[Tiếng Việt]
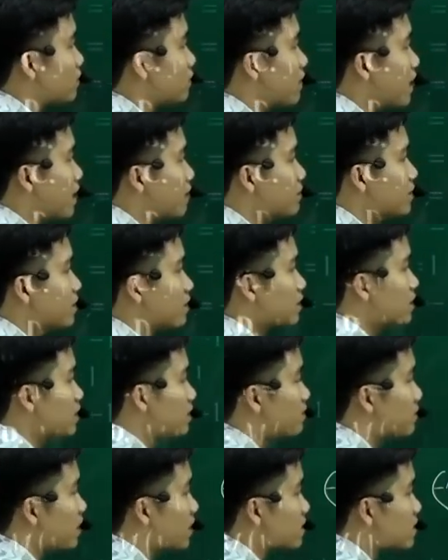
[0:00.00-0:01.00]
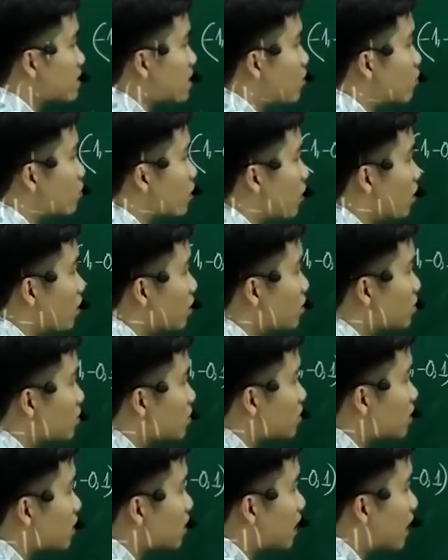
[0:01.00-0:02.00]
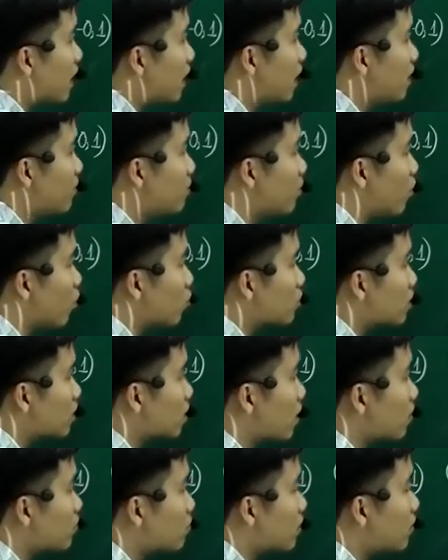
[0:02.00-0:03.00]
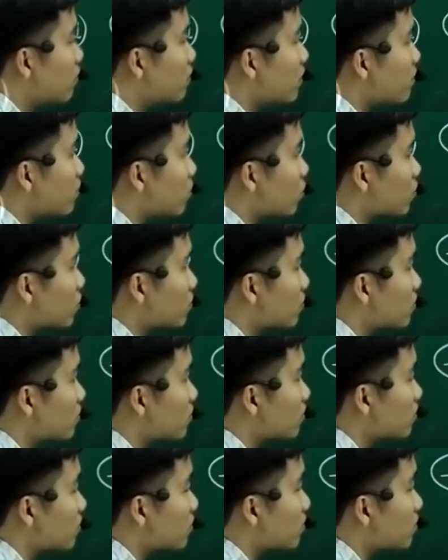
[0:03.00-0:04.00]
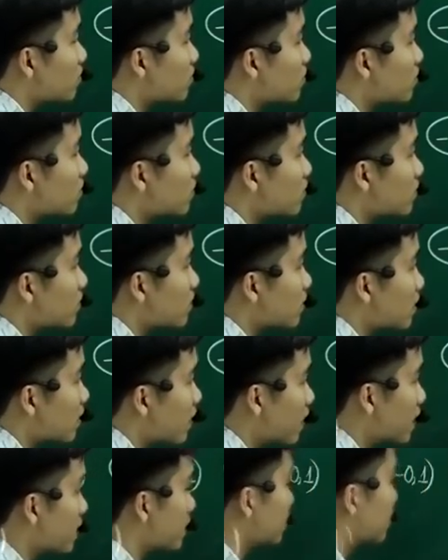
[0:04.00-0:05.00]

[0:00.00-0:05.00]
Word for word: Và mình tìm thằng sau nó là âm 1 cộng 0,1. Đây,